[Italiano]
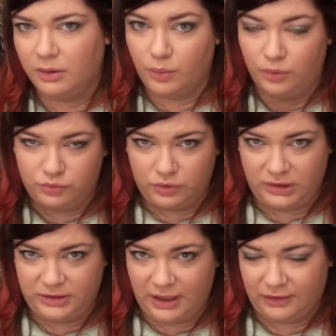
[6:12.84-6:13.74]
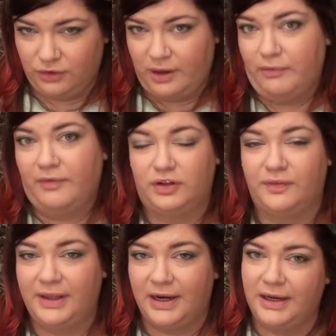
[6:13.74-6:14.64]
quello tutto glitterato che avevo fatto
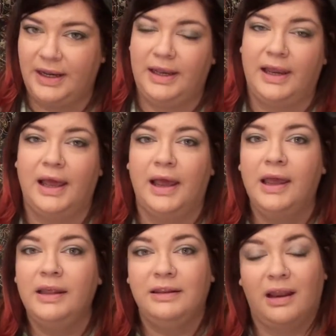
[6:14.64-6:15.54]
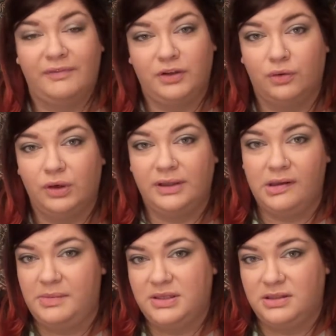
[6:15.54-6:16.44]
vedere nel, nella video haul
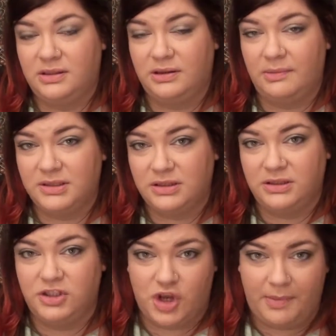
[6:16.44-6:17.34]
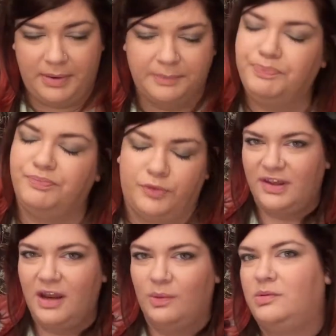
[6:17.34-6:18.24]
mesi, del mese di dicembre
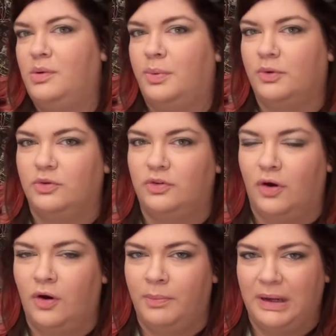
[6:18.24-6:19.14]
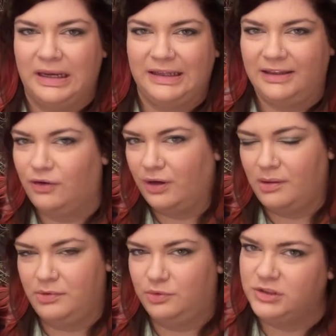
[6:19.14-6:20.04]
fine l'ultimo prodotto per la categoria
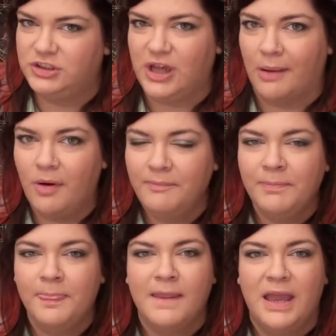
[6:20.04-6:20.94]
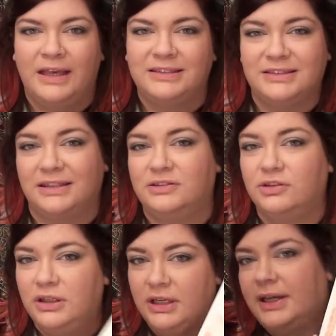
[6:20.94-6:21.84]
beauty diciamo è
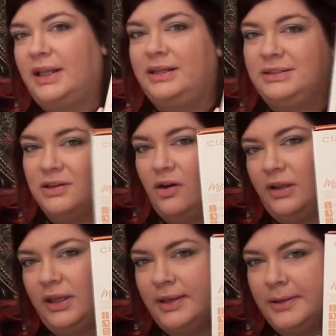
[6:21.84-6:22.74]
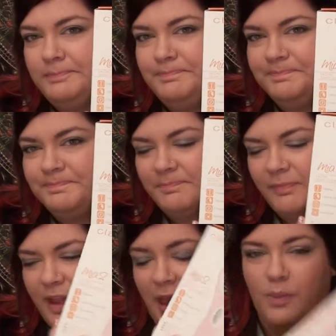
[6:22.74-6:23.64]
stato il Clarisonic
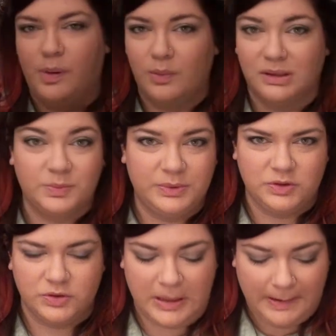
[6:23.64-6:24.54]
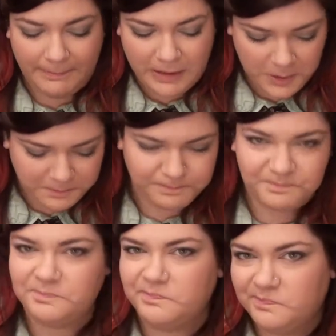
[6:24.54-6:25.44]
che è un po' una spesona però
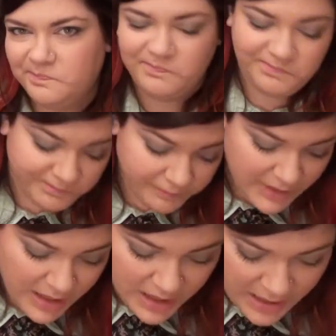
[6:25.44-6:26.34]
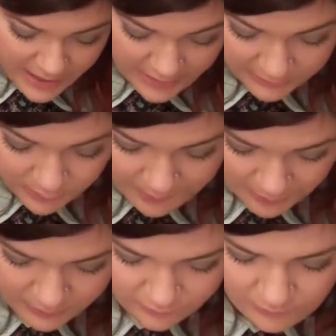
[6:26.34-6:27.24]
era da un po'
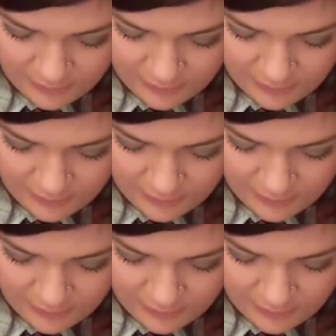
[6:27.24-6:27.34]
che lo